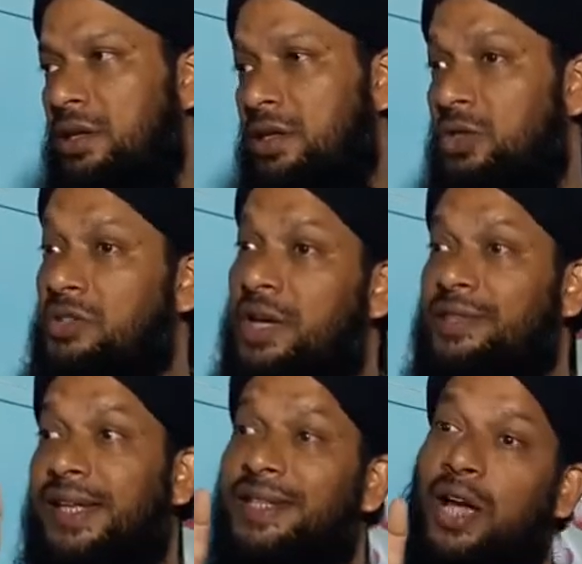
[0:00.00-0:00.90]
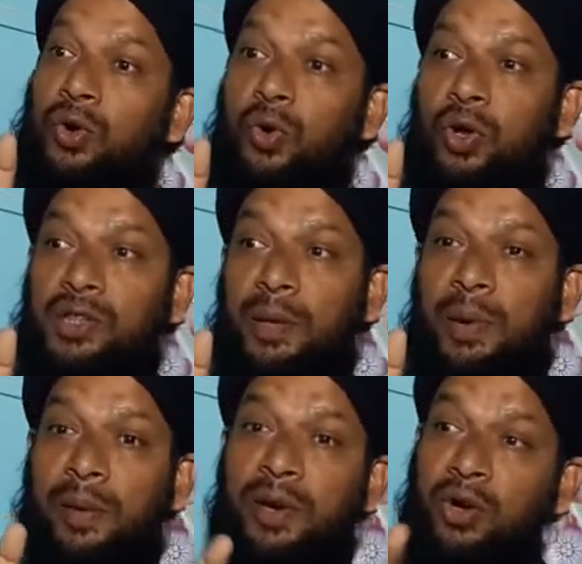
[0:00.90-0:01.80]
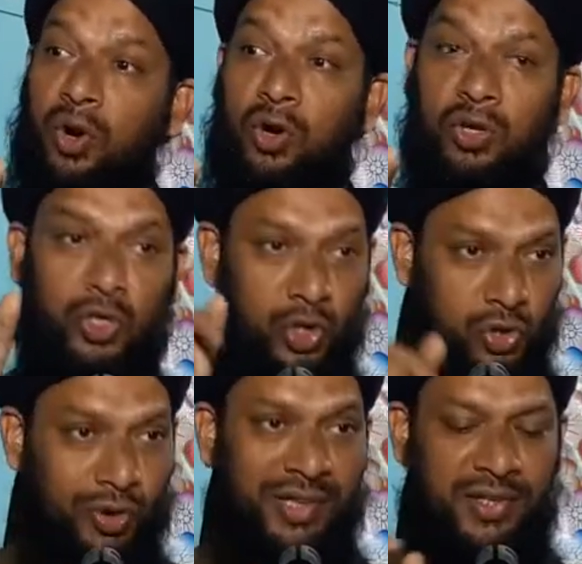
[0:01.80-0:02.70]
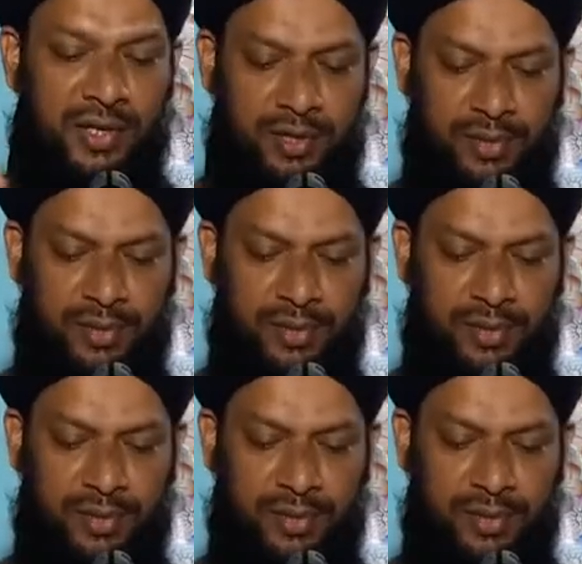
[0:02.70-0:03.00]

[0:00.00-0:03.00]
কিন্তু সাজদায় সাহু করতে পারবেন কখন সত্য আছে